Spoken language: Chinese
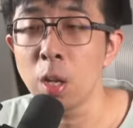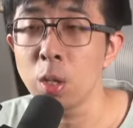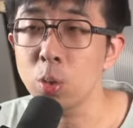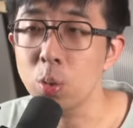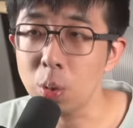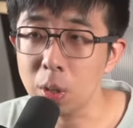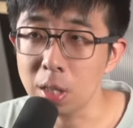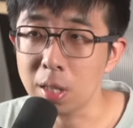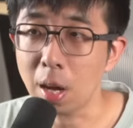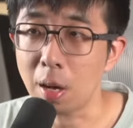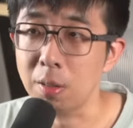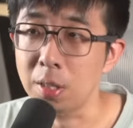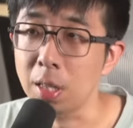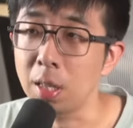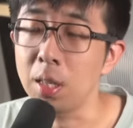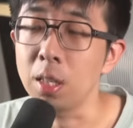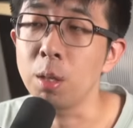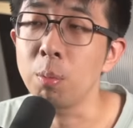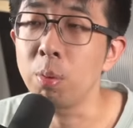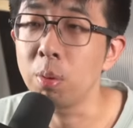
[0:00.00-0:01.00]
最早这
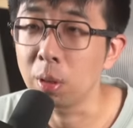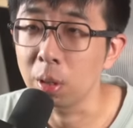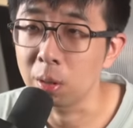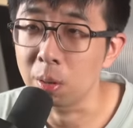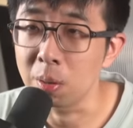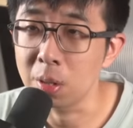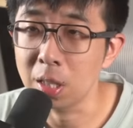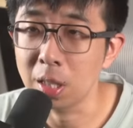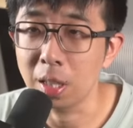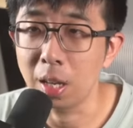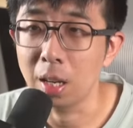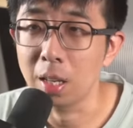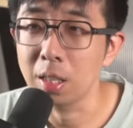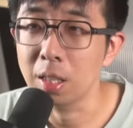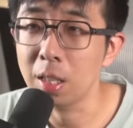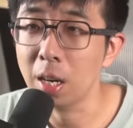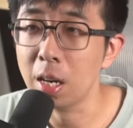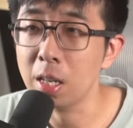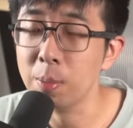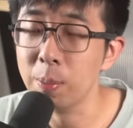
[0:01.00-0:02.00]
个离谱的东西呢，
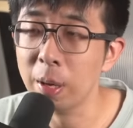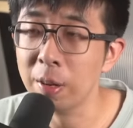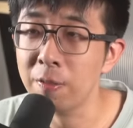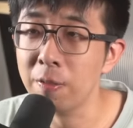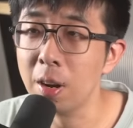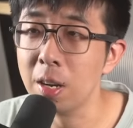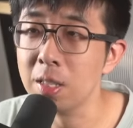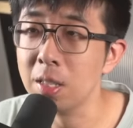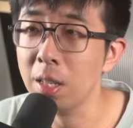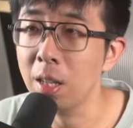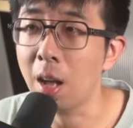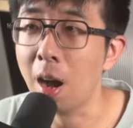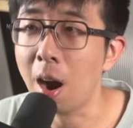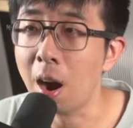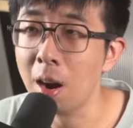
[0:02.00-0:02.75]
应该是被放进了